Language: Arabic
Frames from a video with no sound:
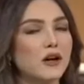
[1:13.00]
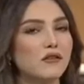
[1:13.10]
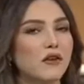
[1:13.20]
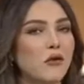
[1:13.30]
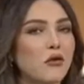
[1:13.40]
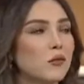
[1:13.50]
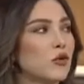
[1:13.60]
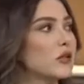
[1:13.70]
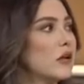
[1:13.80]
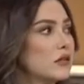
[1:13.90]
فهو
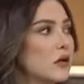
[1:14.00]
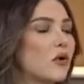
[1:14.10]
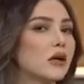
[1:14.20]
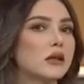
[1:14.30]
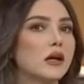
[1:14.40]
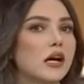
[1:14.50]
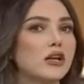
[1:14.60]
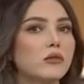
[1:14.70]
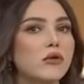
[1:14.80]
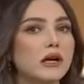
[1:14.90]
المخترع سوى اختراع
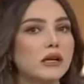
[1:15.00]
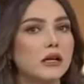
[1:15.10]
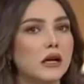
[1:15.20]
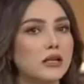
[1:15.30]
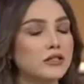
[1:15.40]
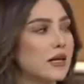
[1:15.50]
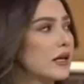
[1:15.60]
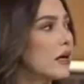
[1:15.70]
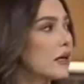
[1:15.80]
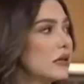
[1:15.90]
أنه ممكن
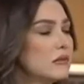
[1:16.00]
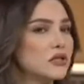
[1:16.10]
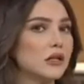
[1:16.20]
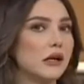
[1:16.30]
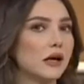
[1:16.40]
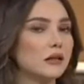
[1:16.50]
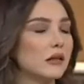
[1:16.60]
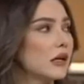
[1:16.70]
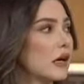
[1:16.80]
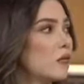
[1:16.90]
السيارة تمشي عن
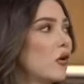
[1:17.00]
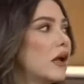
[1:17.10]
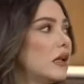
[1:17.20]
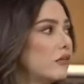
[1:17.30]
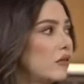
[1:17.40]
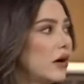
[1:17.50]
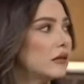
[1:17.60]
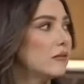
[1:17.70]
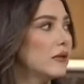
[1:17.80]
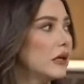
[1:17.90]
طريق طيب.
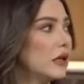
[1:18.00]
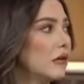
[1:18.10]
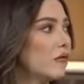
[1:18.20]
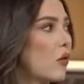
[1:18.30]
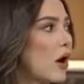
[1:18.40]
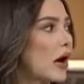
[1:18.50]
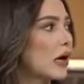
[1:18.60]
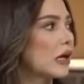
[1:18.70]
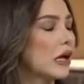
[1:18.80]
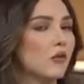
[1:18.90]
المخلفات طيب. من
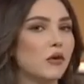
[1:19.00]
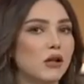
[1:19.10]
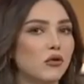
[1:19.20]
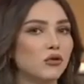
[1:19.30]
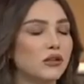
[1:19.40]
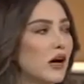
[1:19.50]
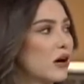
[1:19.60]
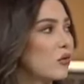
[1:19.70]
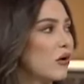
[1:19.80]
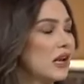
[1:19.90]
الفواكه صحيح.
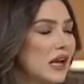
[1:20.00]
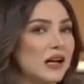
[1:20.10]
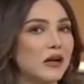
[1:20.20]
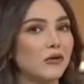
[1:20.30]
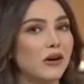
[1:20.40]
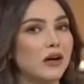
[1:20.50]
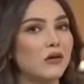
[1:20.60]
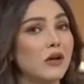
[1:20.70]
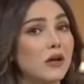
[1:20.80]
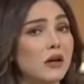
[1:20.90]
والخضار والأكل
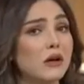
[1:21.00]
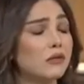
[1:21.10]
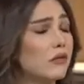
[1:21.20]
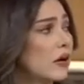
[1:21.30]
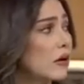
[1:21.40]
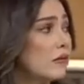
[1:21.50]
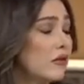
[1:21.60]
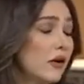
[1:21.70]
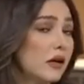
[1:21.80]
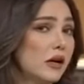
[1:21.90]
وغيره
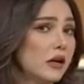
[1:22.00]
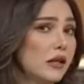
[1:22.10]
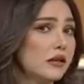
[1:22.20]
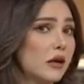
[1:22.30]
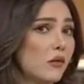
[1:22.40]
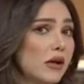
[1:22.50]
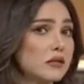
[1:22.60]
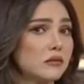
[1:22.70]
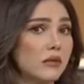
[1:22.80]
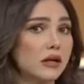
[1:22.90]
فبالفعل احنا عندنا
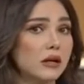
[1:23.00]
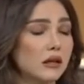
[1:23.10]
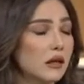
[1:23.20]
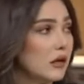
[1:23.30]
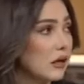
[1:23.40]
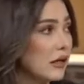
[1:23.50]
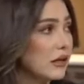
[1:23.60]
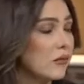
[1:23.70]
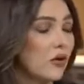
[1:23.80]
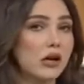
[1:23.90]
ويست مرة كثير
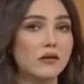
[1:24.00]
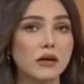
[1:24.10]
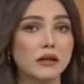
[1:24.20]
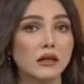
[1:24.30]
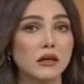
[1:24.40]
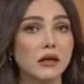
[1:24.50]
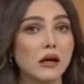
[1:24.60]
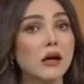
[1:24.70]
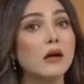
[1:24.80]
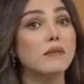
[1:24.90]
عندنا مخلفات
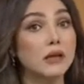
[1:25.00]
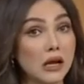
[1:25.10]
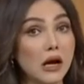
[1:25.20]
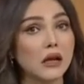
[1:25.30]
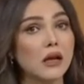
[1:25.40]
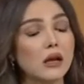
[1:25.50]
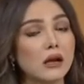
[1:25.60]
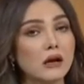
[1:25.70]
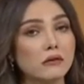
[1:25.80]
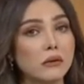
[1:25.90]
كثيرة من الأكل
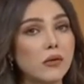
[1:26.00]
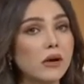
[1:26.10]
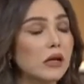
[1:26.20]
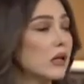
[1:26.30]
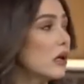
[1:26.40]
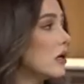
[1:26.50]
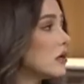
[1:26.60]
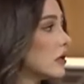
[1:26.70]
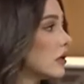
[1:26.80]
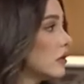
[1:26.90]
فممكن أننا
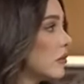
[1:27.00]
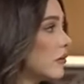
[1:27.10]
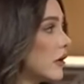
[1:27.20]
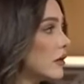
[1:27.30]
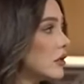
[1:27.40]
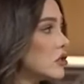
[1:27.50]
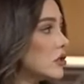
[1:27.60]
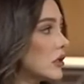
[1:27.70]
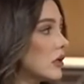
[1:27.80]
نستخدمها بهذا الشكل صح.